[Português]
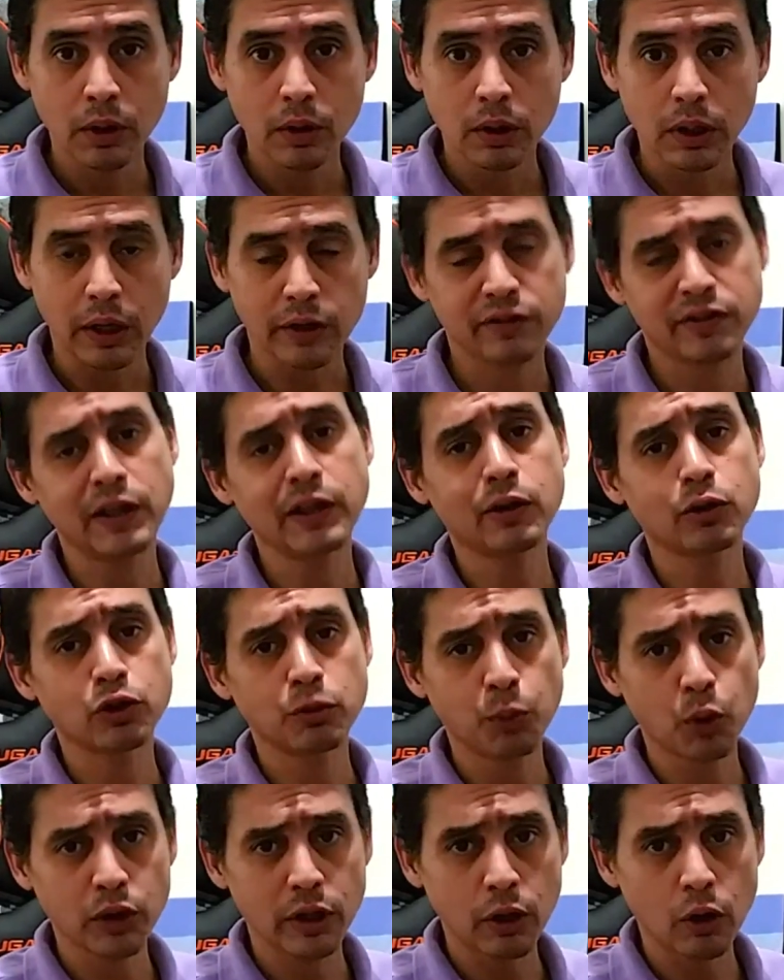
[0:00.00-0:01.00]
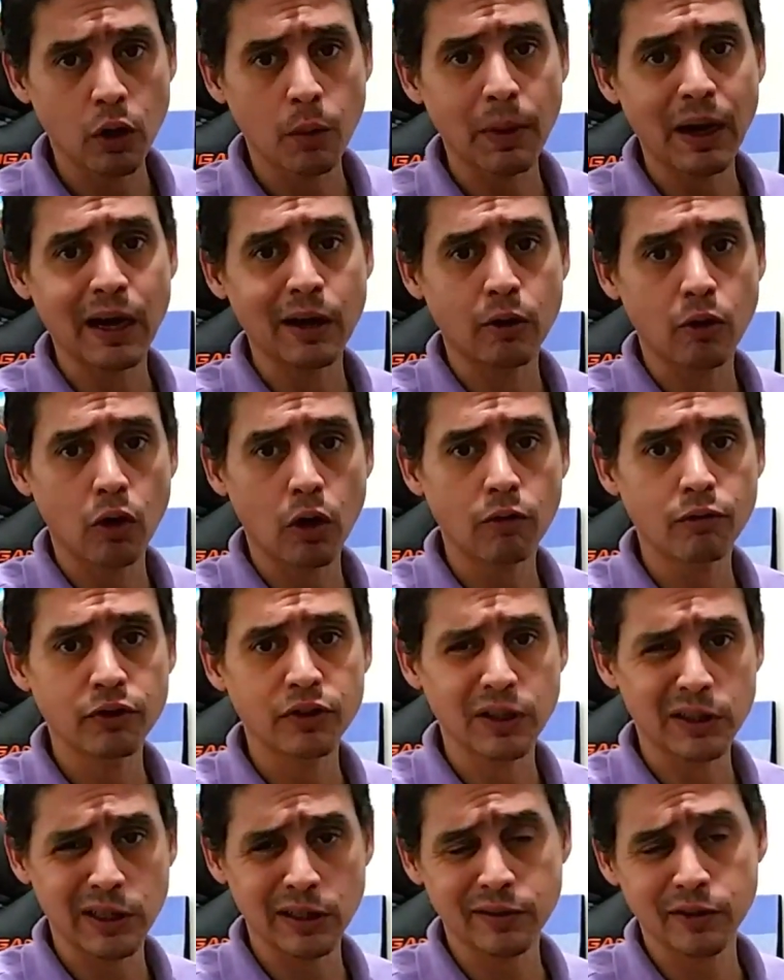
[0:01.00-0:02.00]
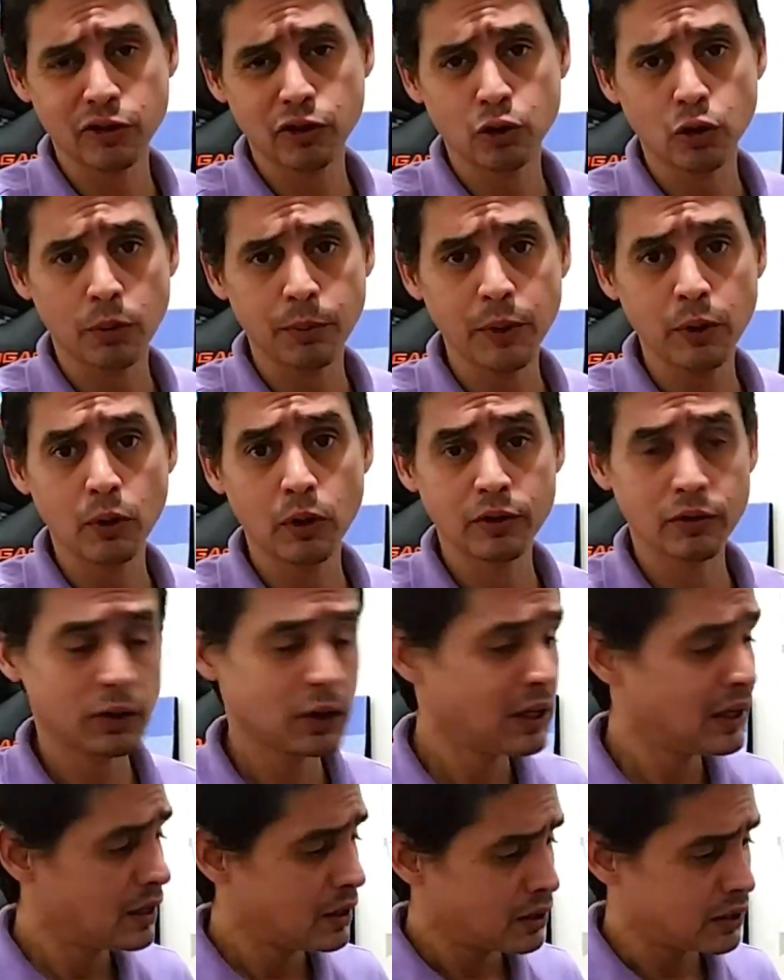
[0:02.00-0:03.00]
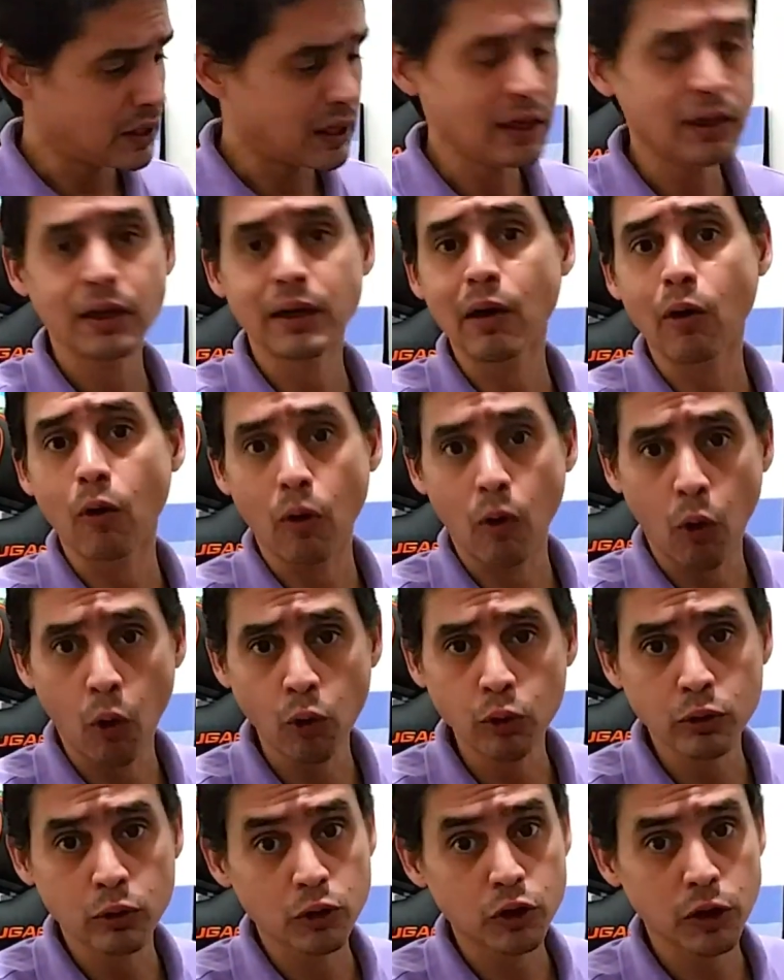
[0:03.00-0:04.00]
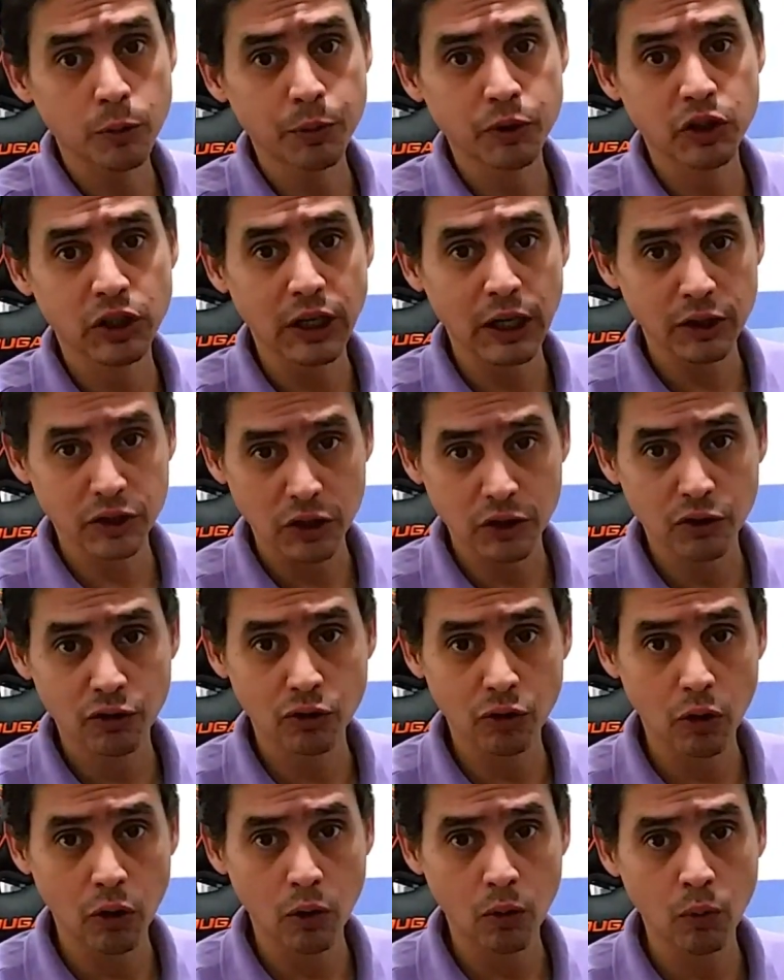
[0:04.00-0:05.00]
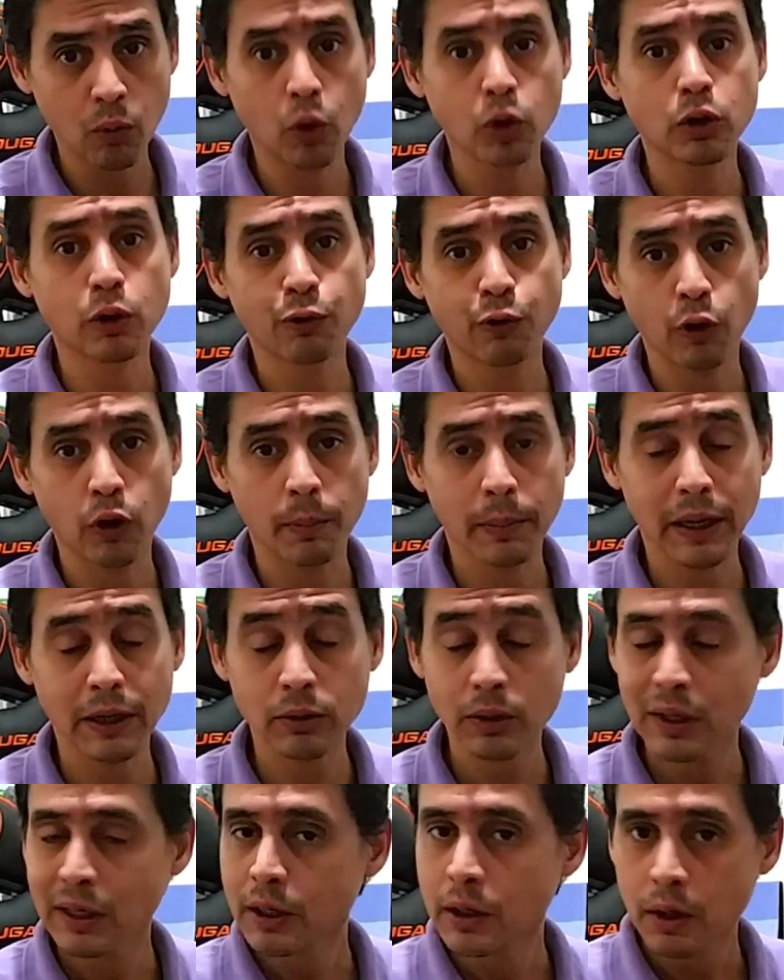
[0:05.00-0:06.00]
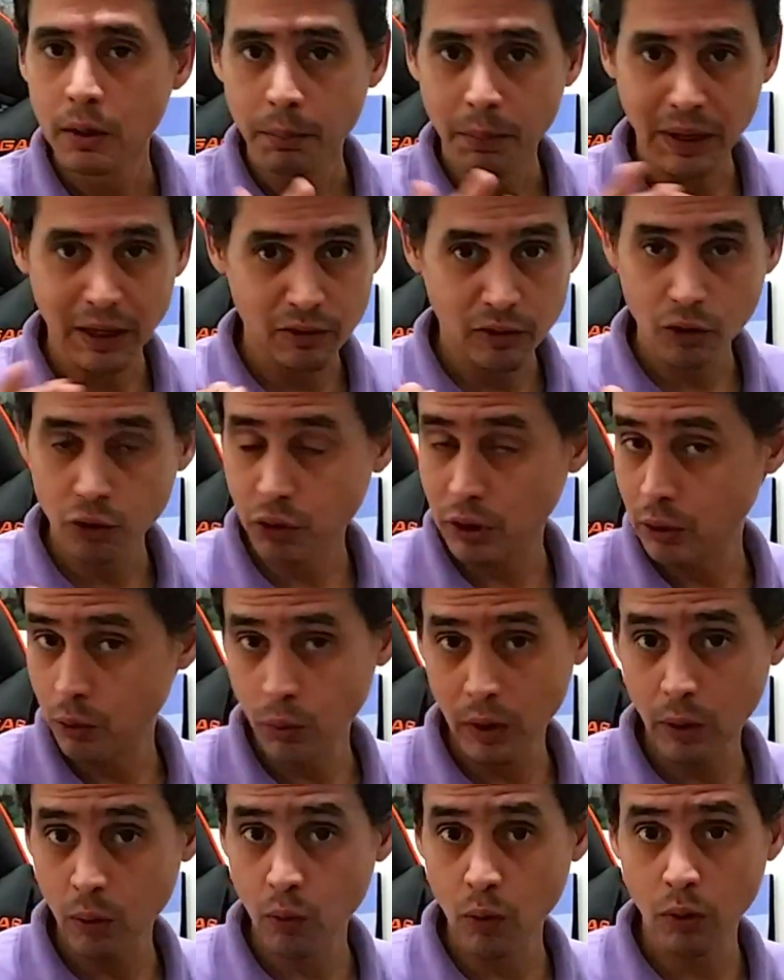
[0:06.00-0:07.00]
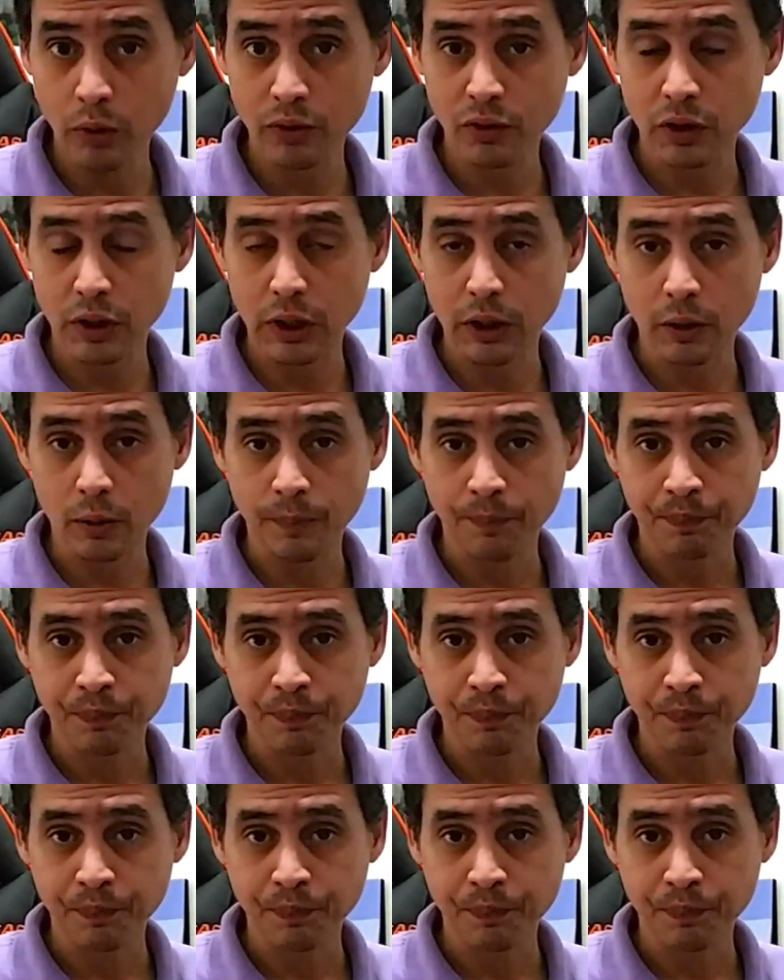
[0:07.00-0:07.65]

Tá? Sei que os modelos mais novos, até esse de 2011, tem outro tipo de caixa de som, outro formato, mas isso aí não é um conserto.